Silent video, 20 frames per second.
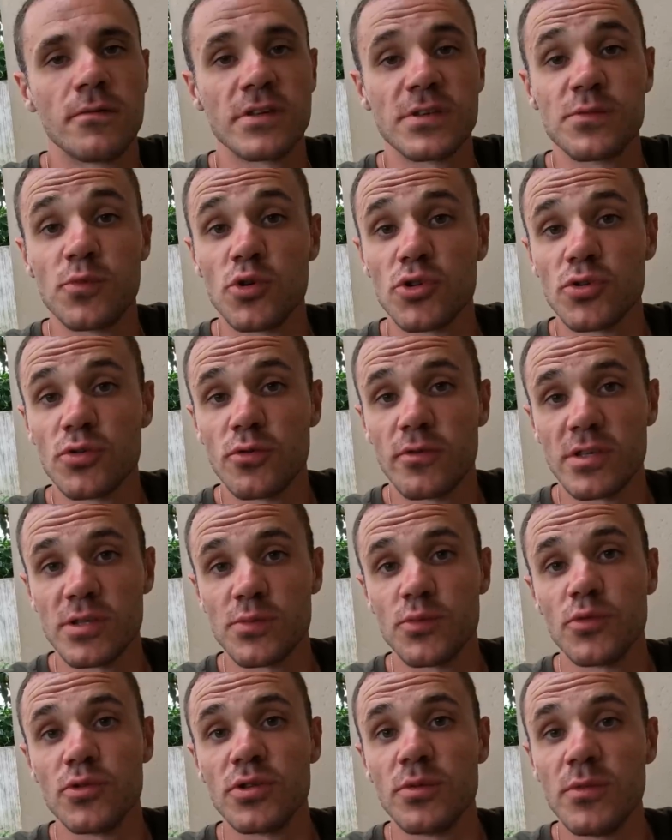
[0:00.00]
Возможно, у вас
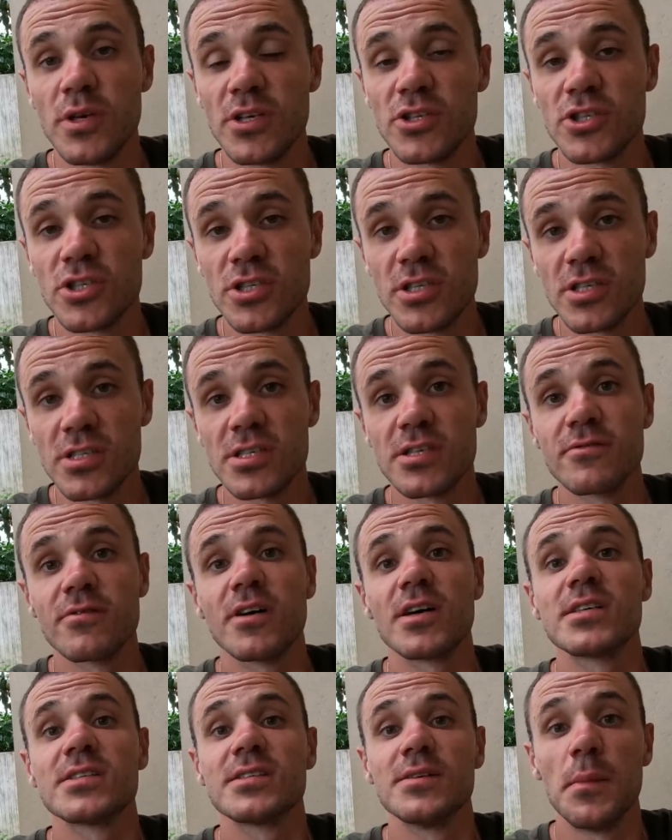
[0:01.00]
будет меньше, если у
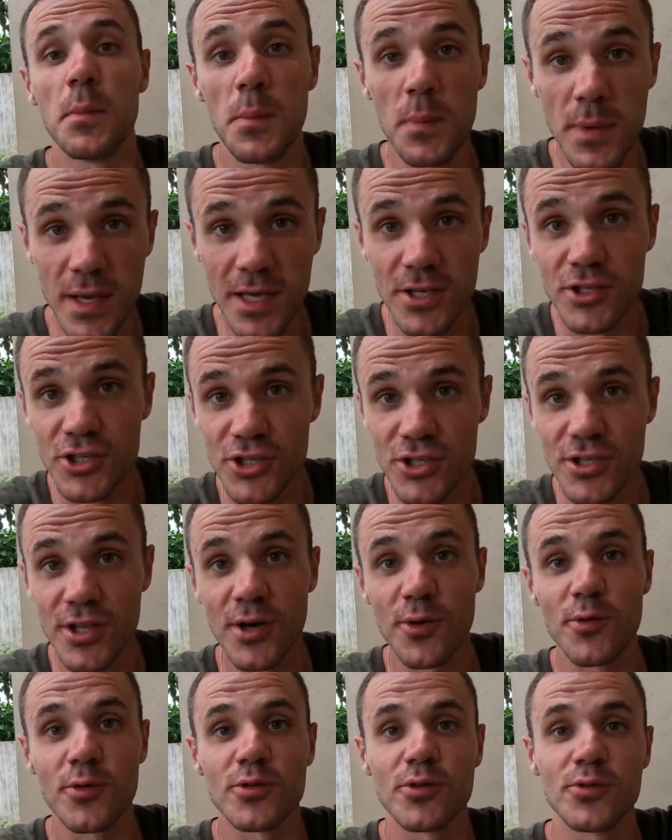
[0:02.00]
вас меньше
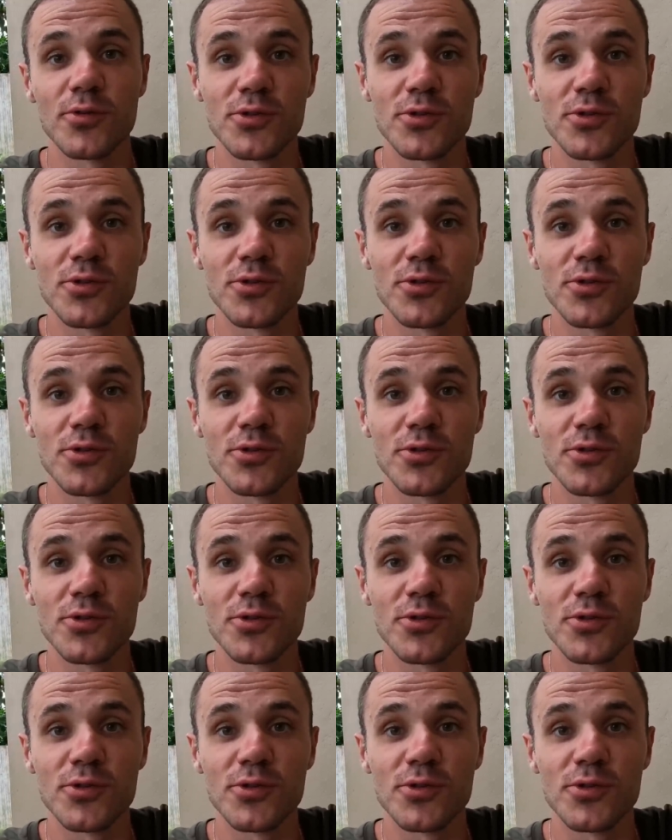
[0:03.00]
народу.